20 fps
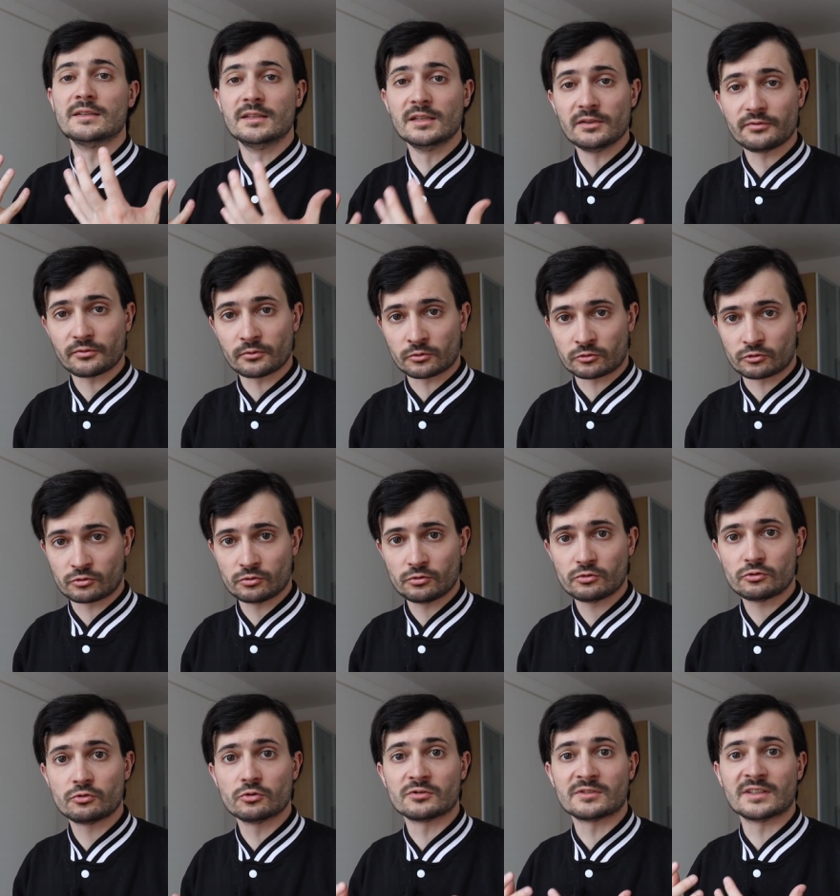
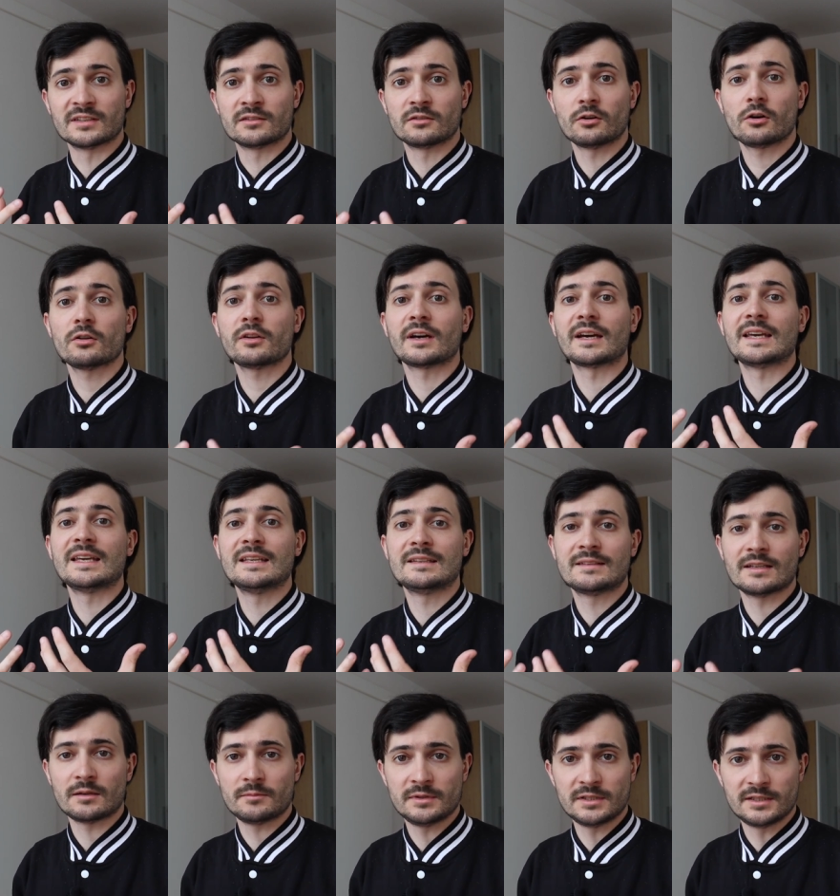défenseuse de cet ordre
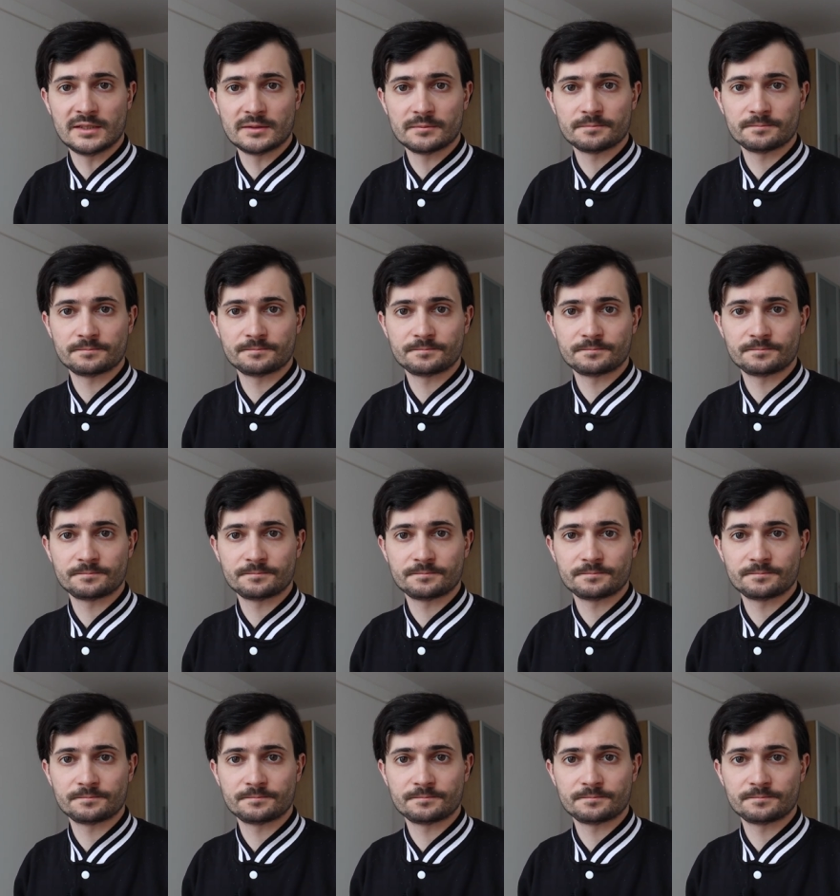établi.